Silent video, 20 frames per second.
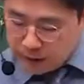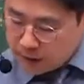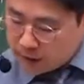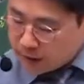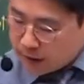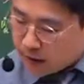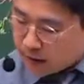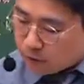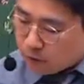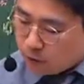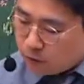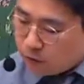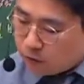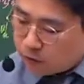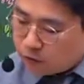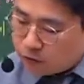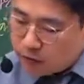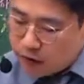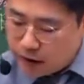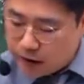자,
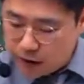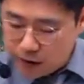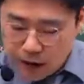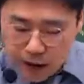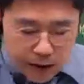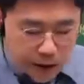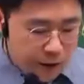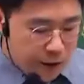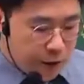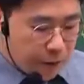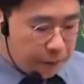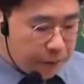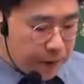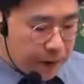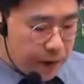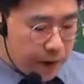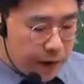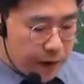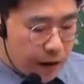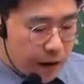교통수단에 따른
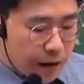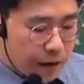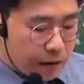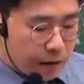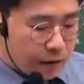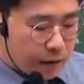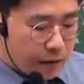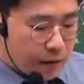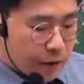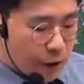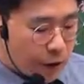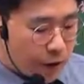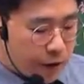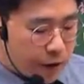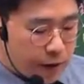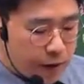접근성, 접근